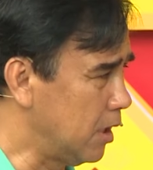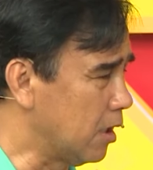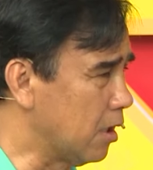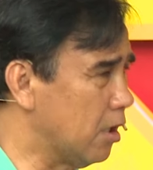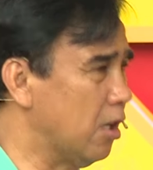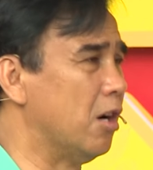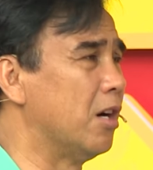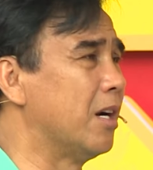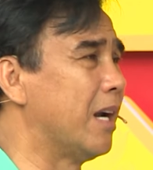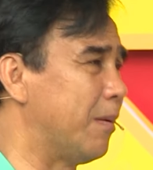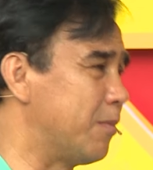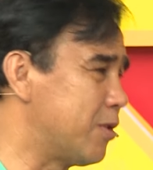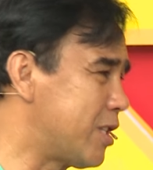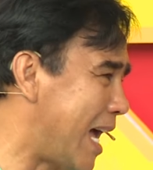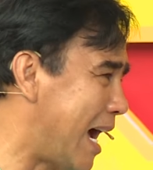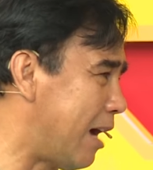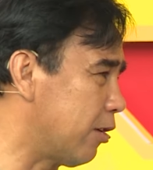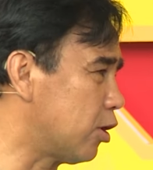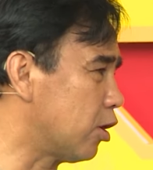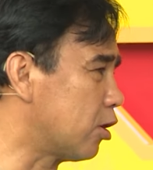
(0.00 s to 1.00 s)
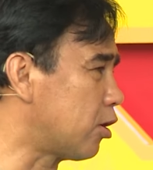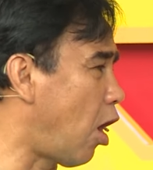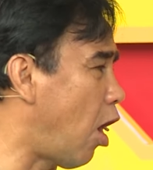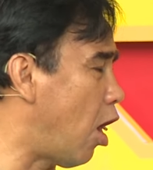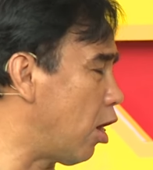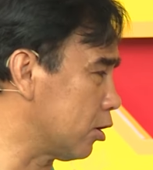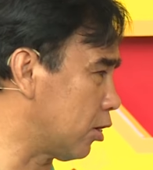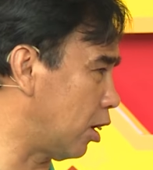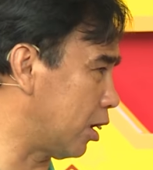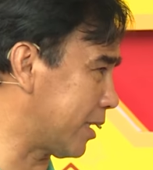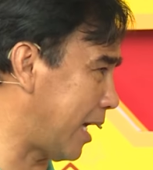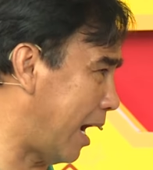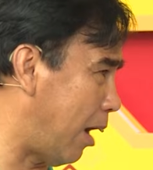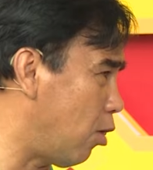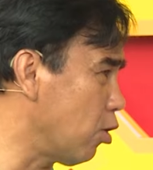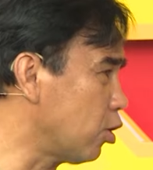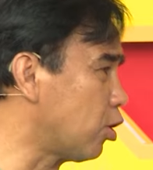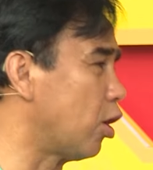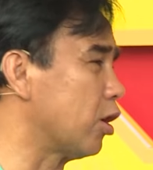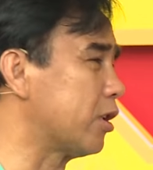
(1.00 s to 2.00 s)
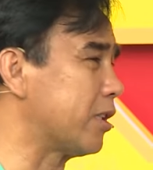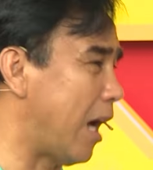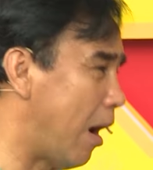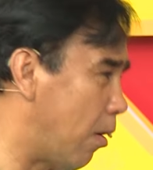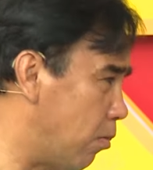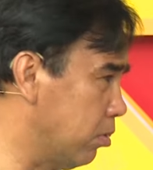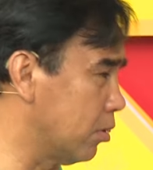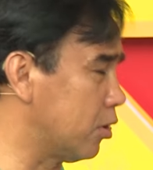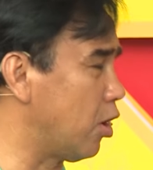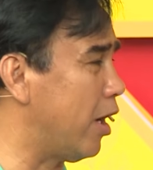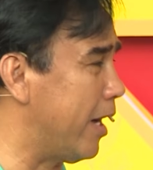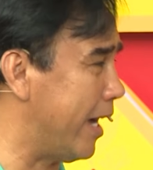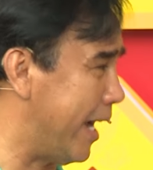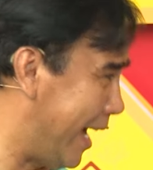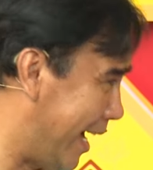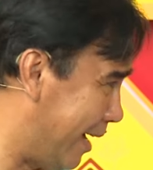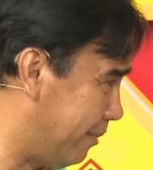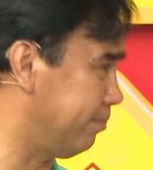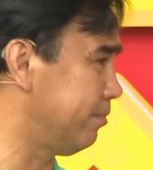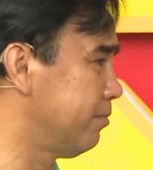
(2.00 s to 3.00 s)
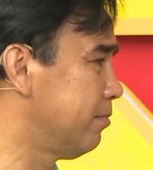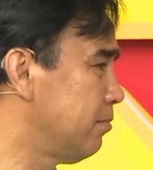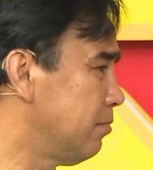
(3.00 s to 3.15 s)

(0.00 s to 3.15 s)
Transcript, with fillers: gượng làm sao cho con cho cháu cho chồng cho em